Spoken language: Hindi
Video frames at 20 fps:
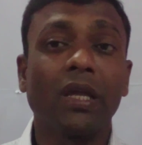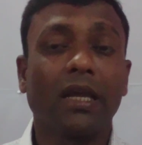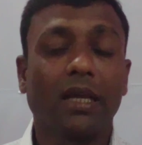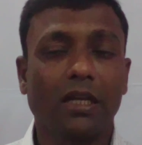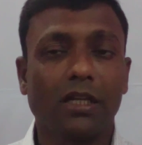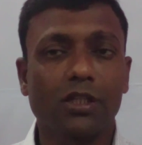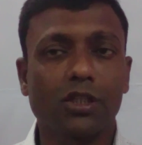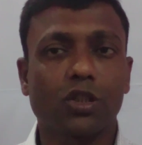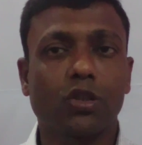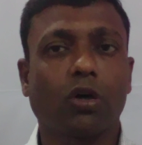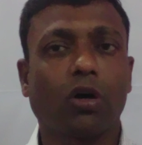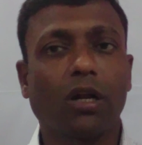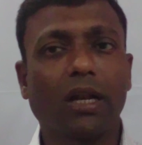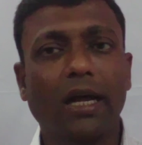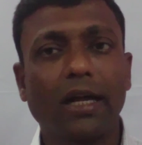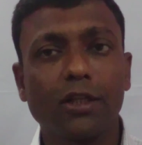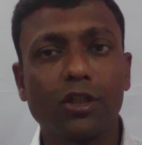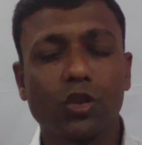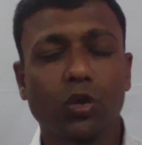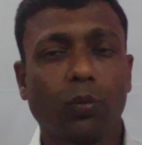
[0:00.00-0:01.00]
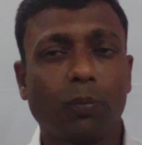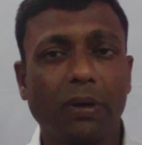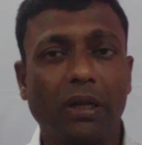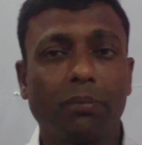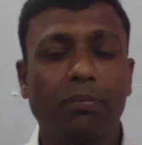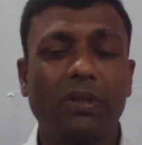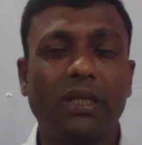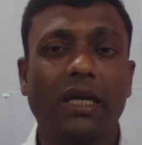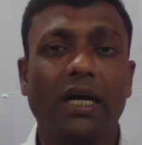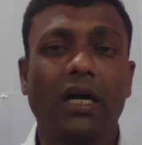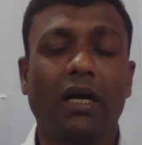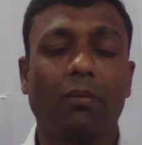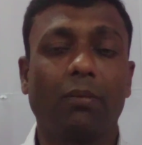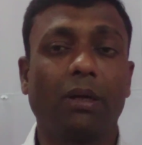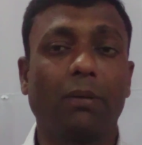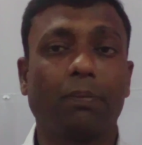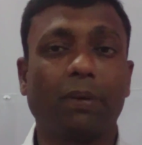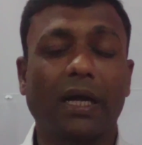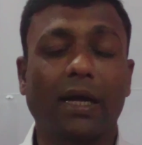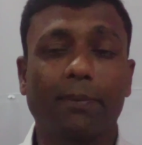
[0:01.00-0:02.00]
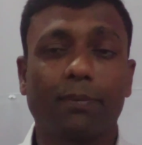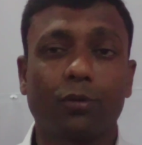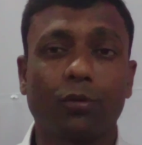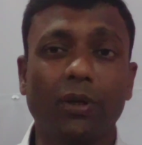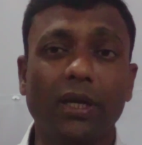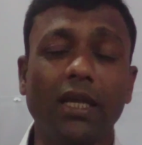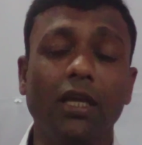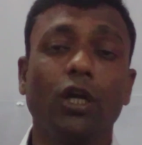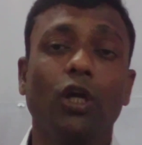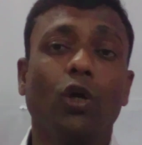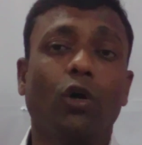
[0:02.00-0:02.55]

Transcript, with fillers: इस दौरान जो उपलब्धियां हमें प्राप्त हुई